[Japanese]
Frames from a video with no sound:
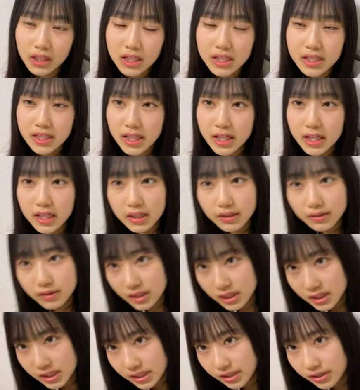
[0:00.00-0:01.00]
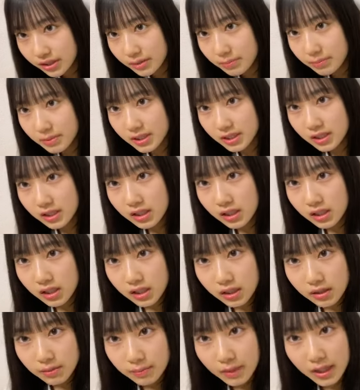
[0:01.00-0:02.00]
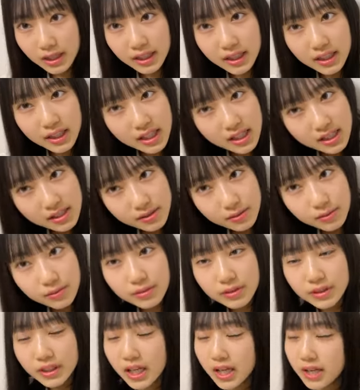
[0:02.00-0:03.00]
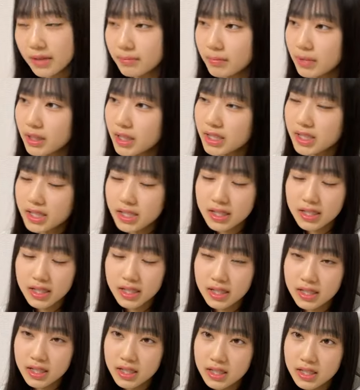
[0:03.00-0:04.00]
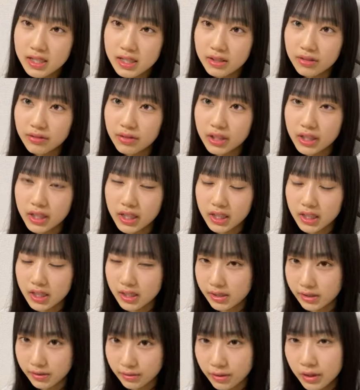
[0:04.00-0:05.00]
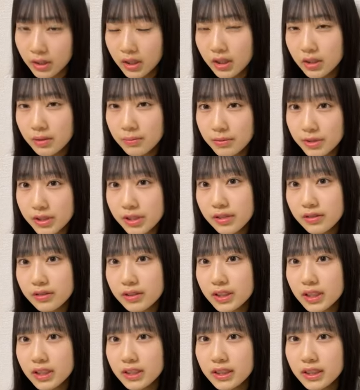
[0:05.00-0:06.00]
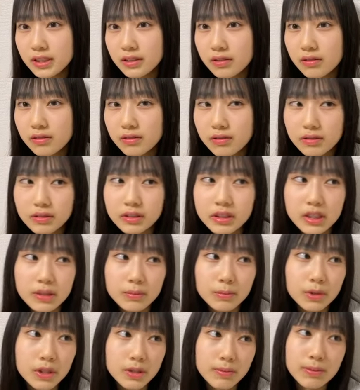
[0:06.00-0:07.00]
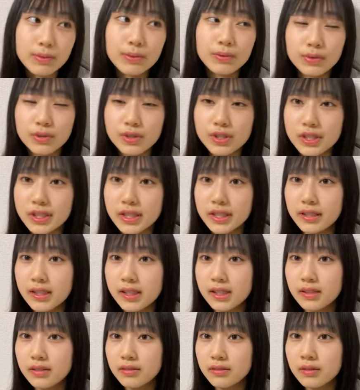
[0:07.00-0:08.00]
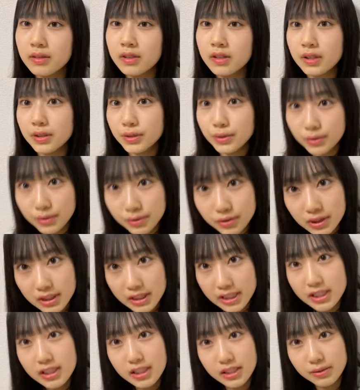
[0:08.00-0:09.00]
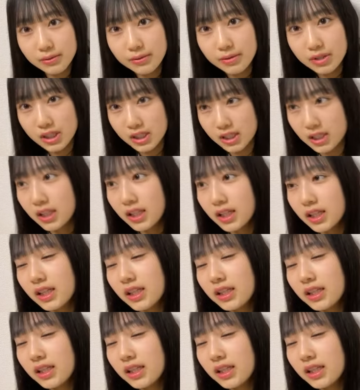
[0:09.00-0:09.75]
いや山陰の認知度やっぱまだねすごくないまだ全然認知度はないんですよもちろん全然高校生もレミのこと知らない人の方が全然多いし